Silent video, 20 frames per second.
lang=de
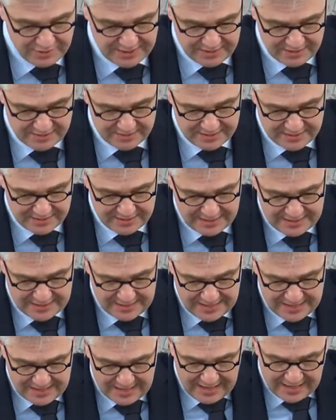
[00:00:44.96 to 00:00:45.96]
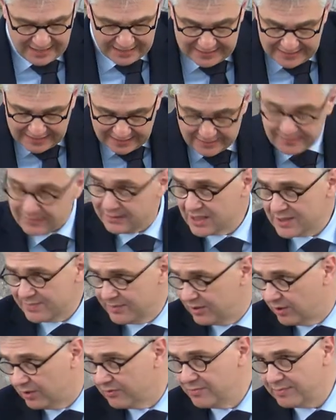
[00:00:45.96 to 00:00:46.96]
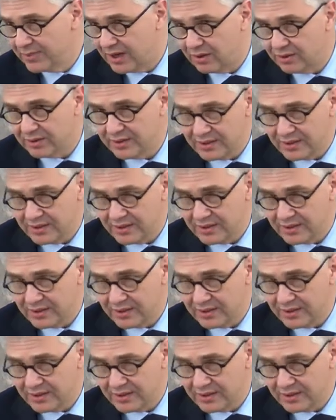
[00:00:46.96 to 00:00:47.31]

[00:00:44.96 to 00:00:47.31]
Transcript: blickt, ein Land, das man offenbar auch